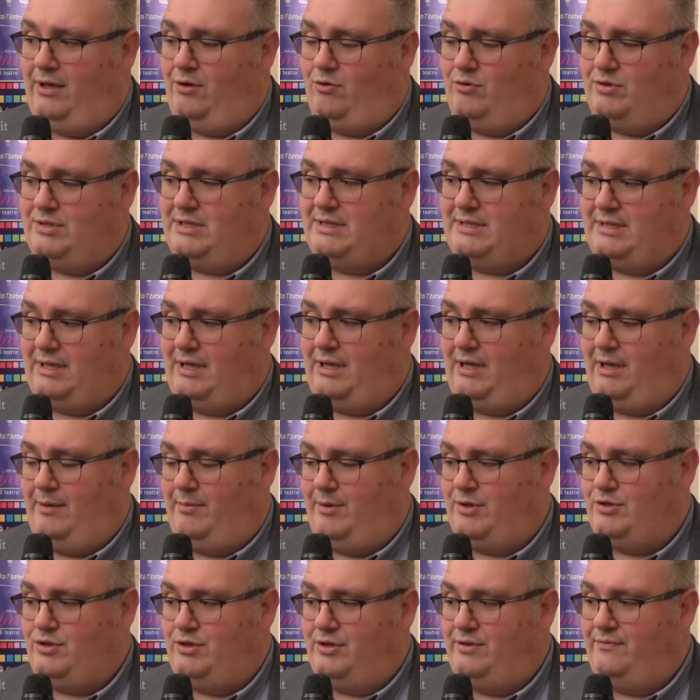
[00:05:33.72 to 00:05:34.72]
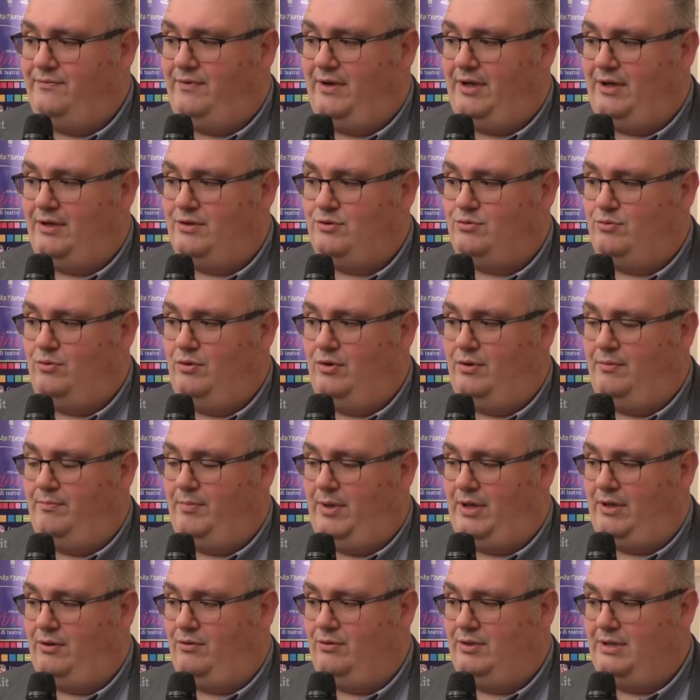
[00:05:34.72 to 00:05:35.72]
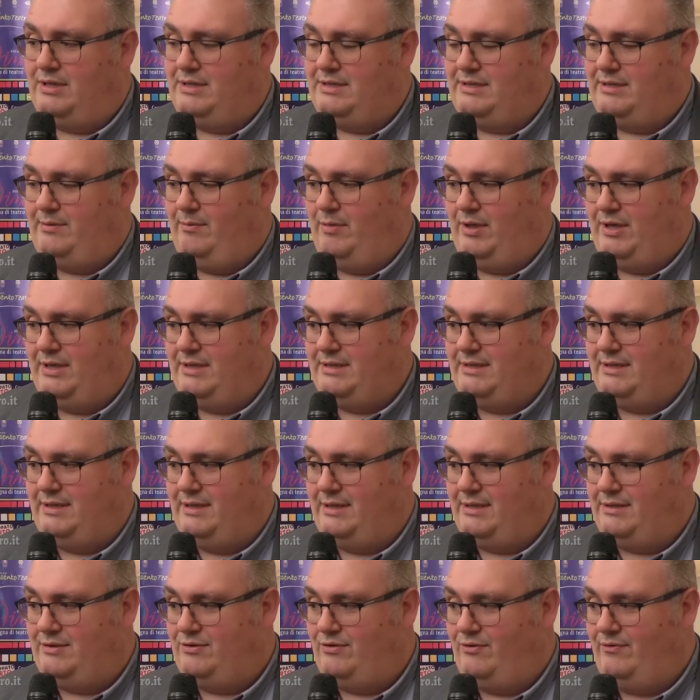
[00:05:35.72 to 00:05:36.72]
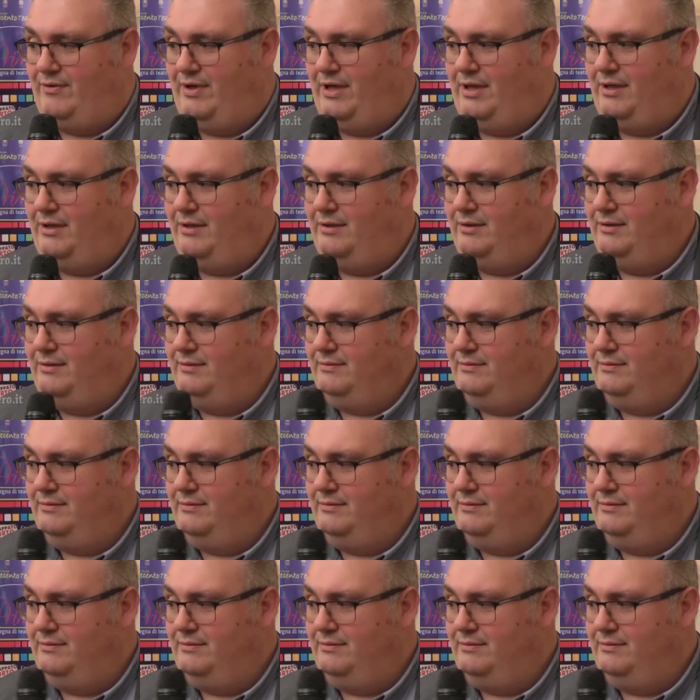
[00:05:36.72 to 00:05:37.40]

cosa sarà capace di fare sul palco del Sibaris di Castroville.